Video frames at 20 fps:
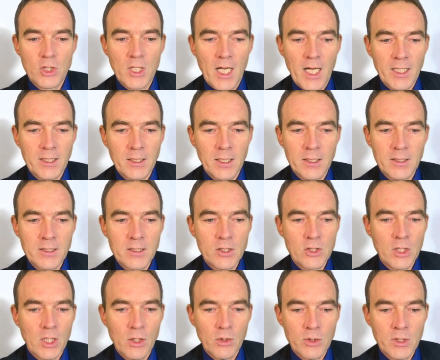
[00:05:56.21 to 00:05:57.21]
Und wenn man
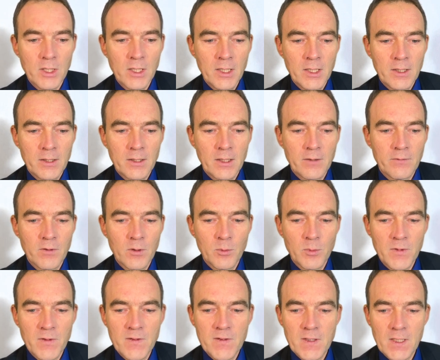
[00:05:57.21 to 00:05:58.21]
natürlich den Chart
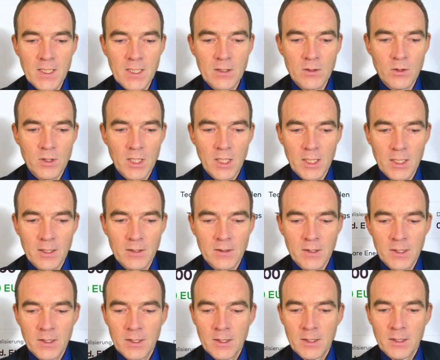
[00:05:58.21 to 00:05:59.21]
anschaut, dann wird
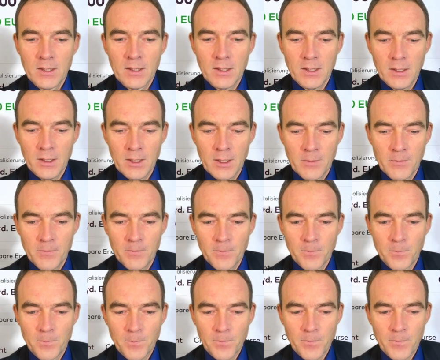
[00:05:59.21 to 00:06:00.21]
man sehen, okay,
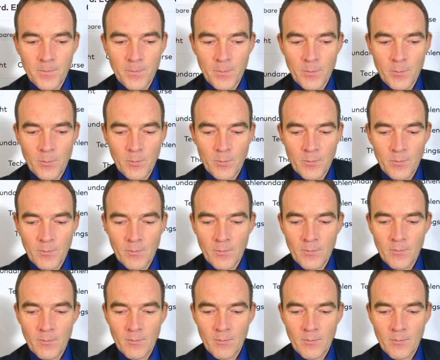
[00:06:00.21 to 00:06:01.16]
ähm,